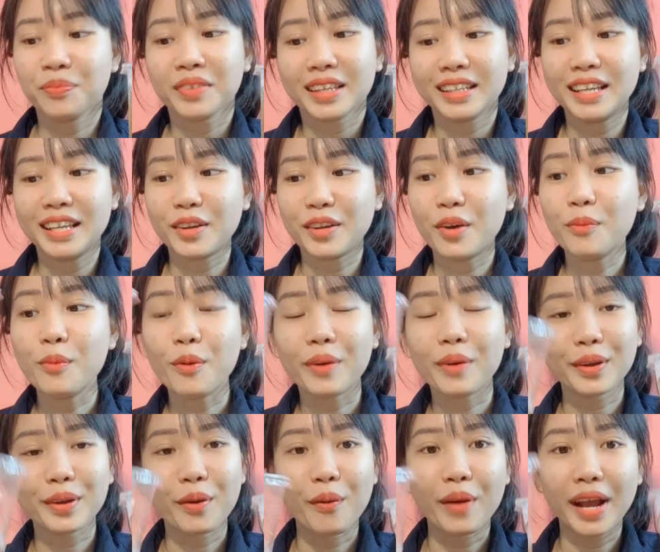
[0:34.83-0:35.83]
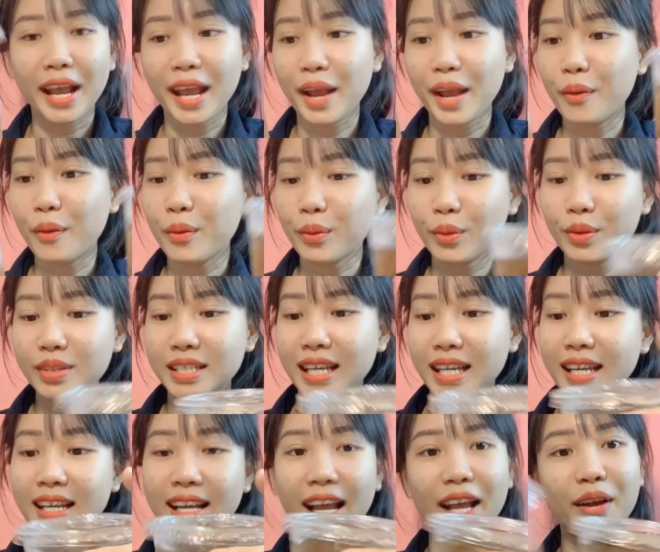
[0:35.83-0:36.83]
Thì có một cái con heo nó chạy
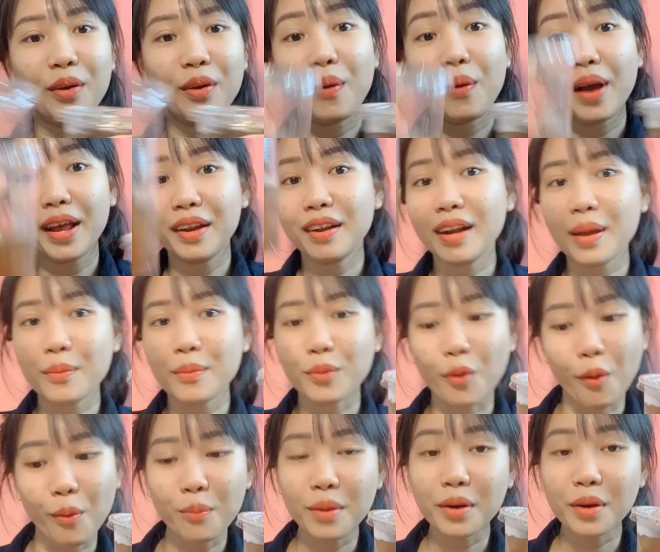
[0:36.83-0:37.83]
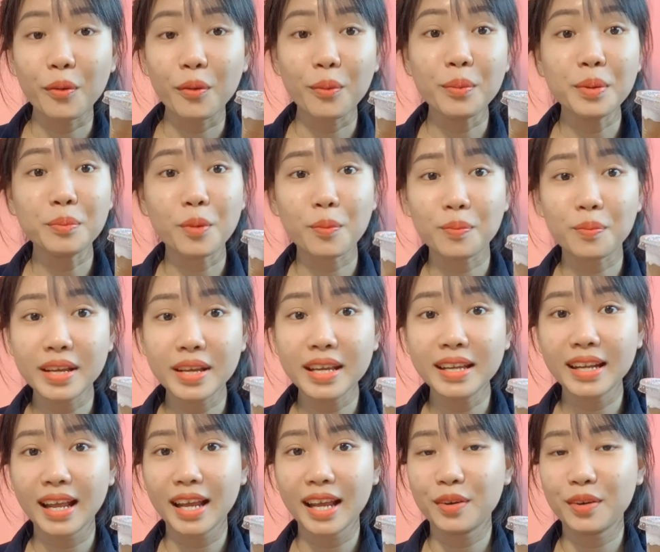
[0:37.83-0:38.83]
ngang qua, nó làm đổ mất của mình một ly
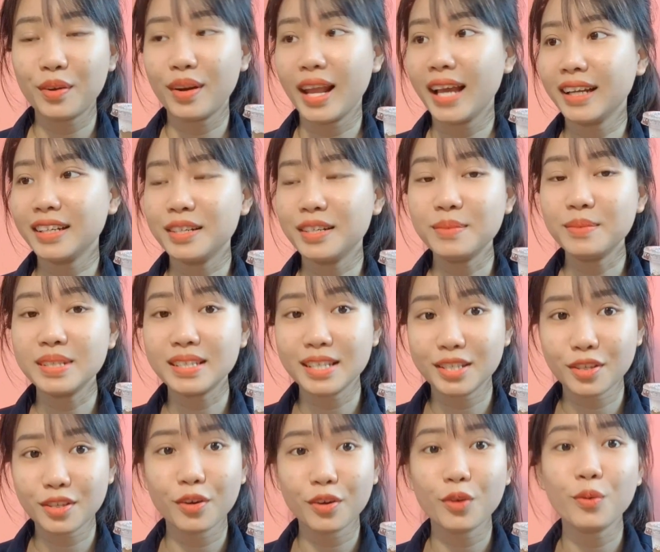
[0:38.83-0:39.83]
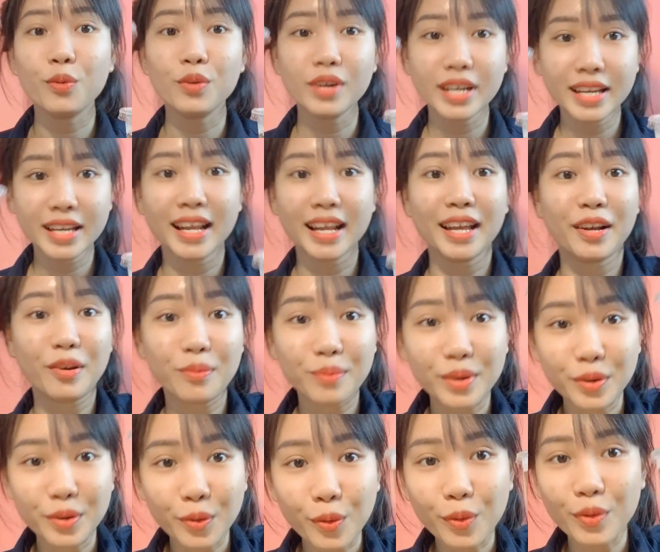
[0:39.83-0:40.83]
này, rồi lát nữa mình sẽ cho nó uống ly này, còn mình
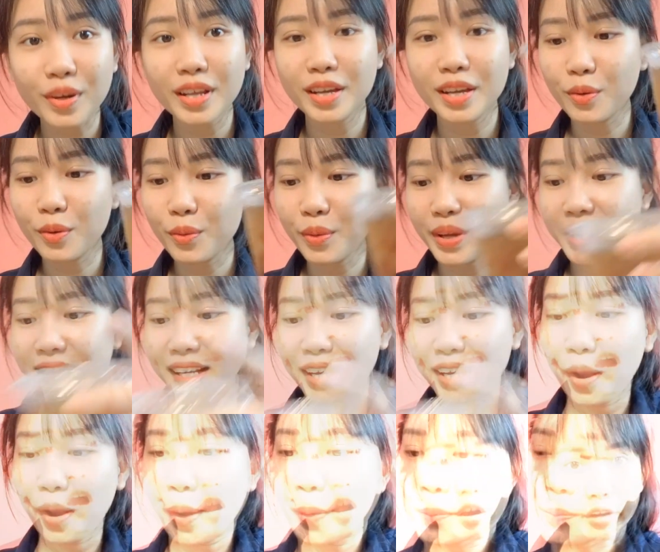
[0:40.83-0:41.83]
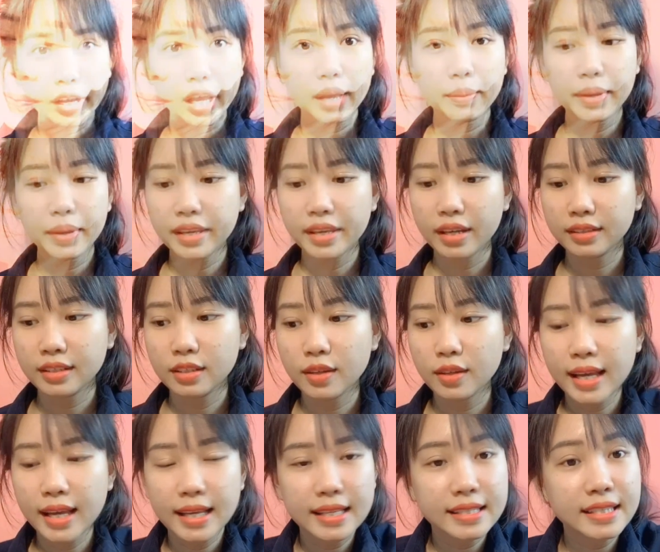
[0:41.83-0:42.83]
uống ly nguyên. Ok, bây giờ thì Loan
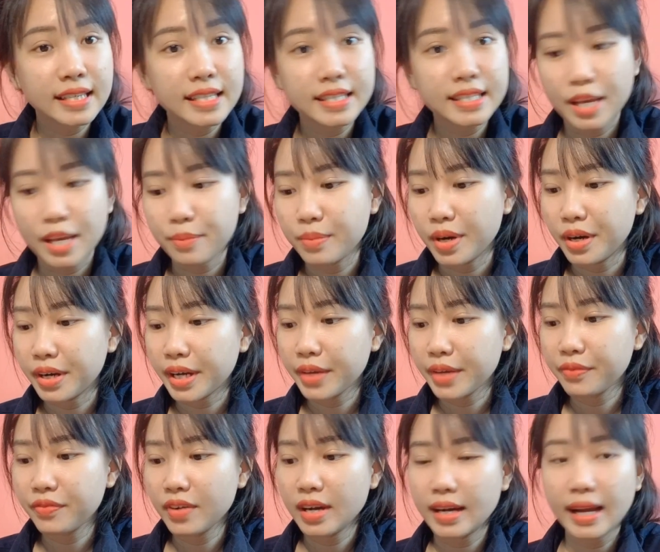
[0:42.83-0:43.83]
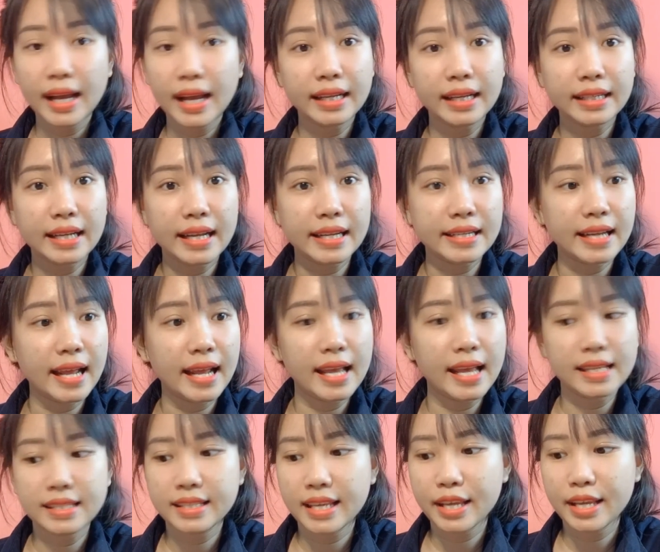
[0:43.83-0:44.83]
Hensy sẽ mở cái phần ăn này ra
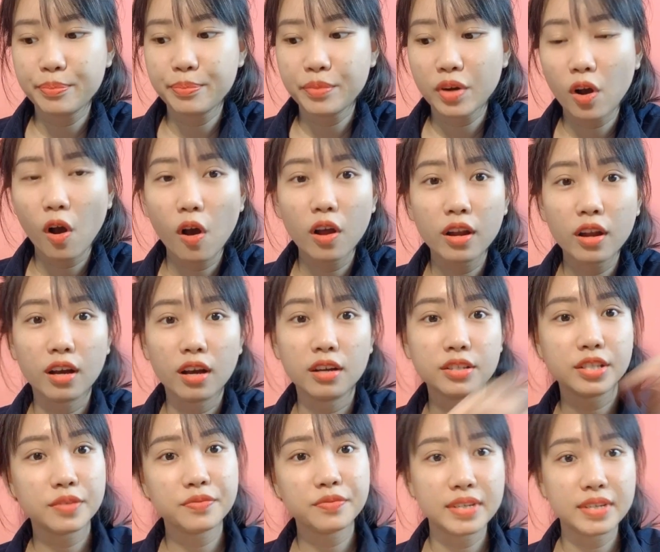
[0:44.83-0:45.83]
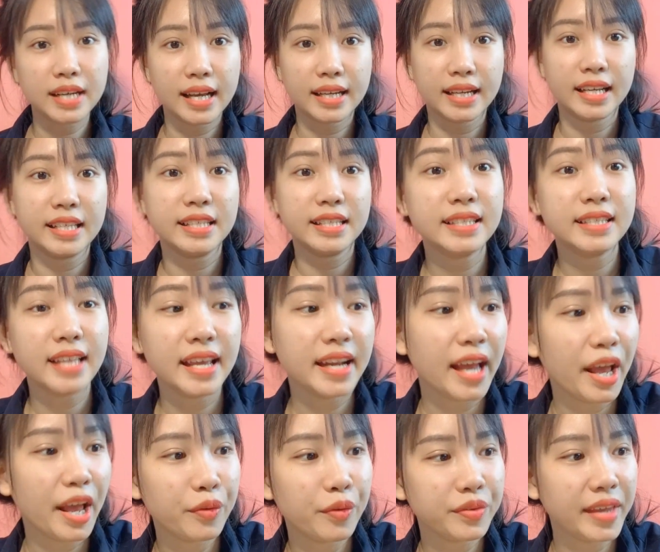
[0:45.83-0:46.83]
xem coi là ở trong phần ăn này như thế
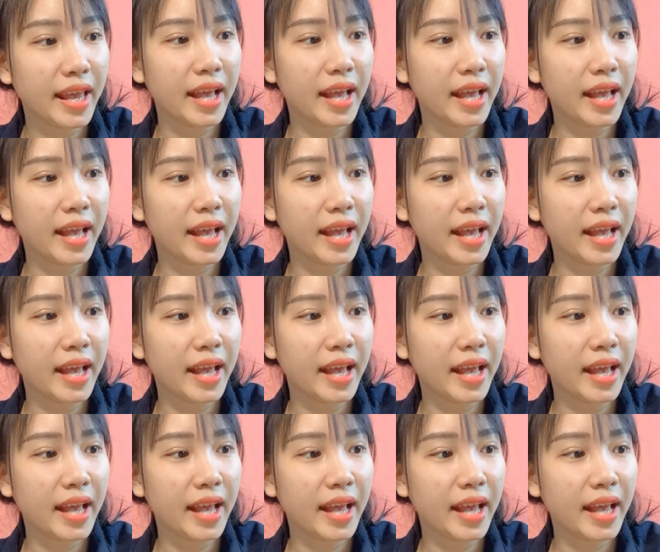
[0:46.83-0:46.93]
nào nha.